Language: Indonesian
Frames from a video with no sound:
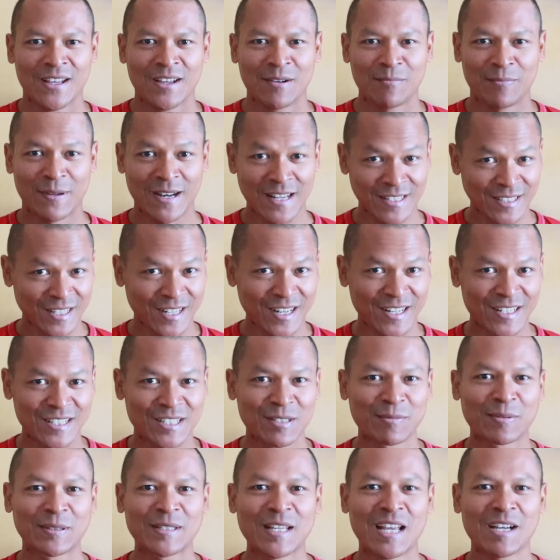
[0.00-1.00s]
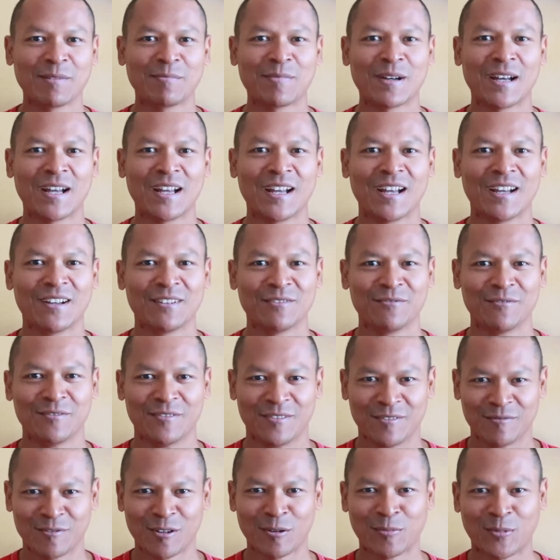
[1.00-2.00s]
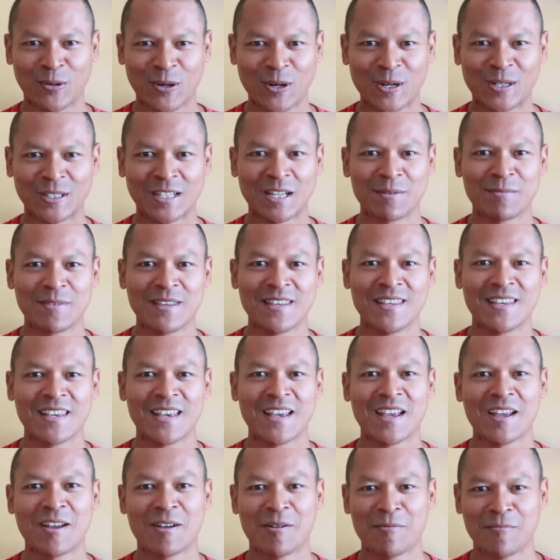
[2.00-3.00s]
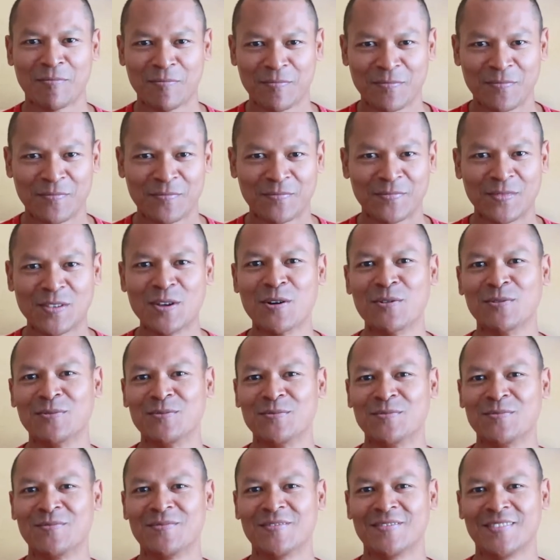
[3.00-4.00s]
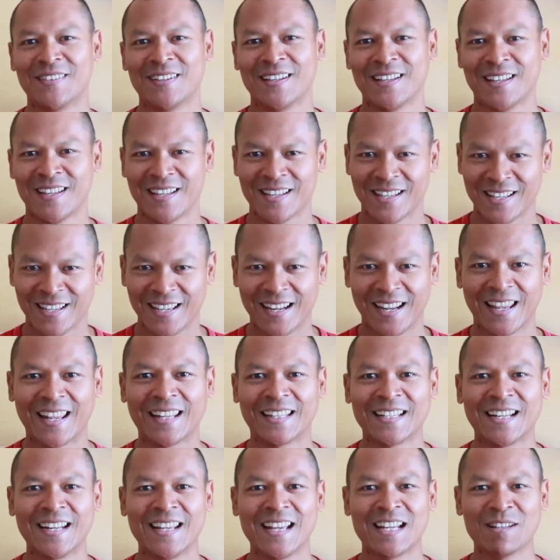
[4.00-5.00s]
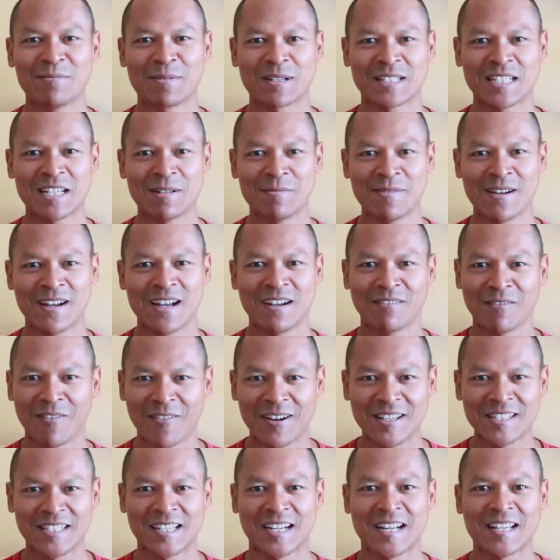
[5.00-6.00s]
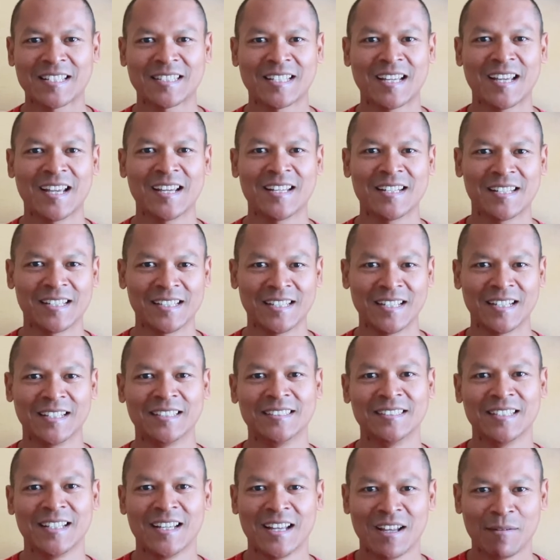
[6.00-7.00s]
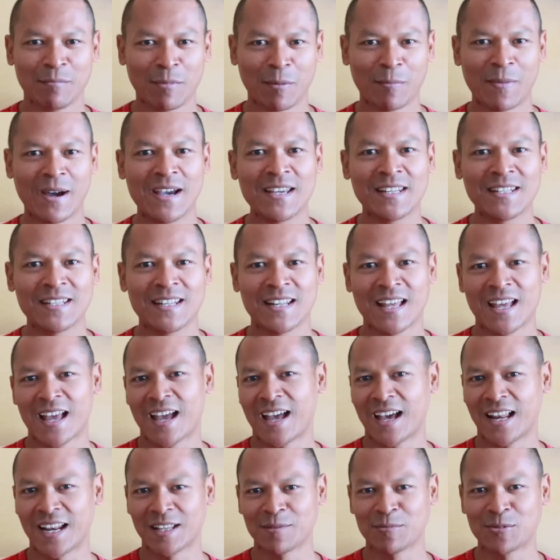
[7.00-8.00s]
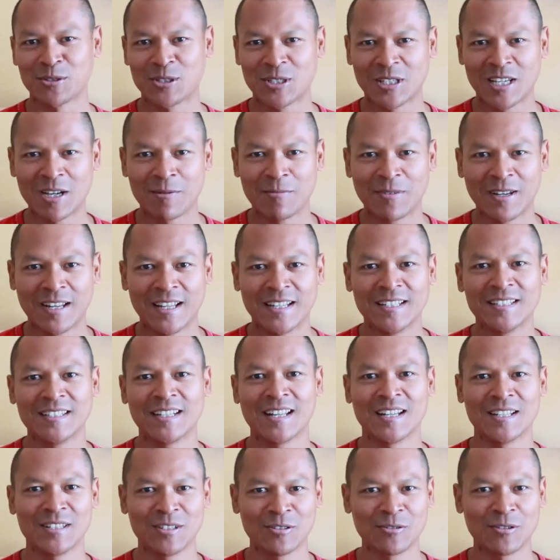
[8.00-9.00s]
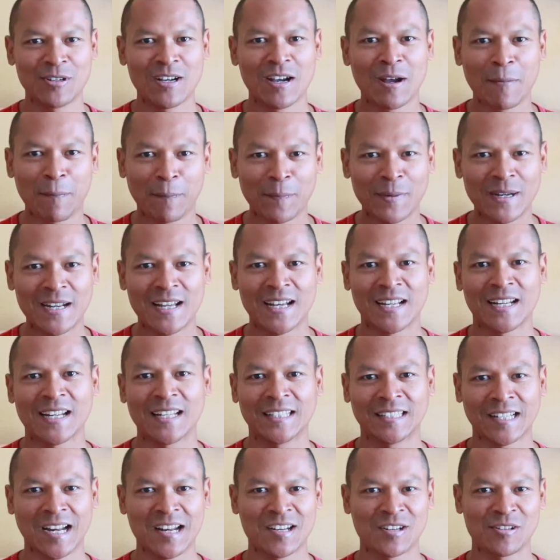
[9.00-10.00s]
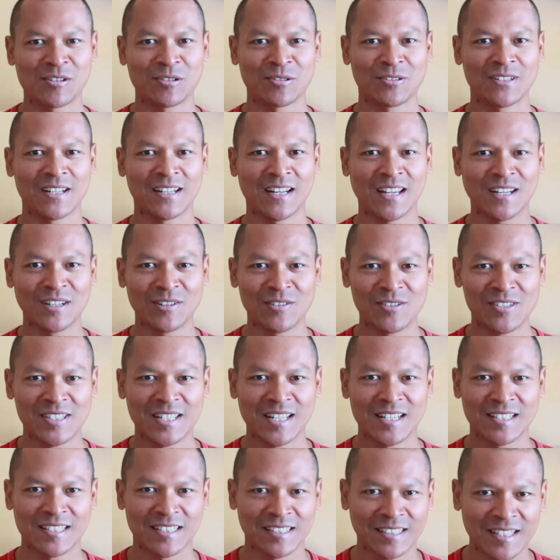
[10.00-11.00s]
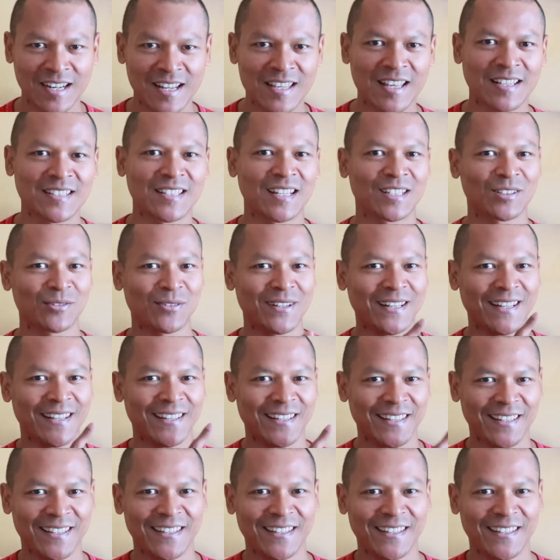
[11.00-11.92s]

Penasaran seperti apa obrolan kami? Yuk, kita lihat bersama wawancara saya dengan pemain alat musik gamelan dan juga penari tradisional Indonesia setelah yang satu ini.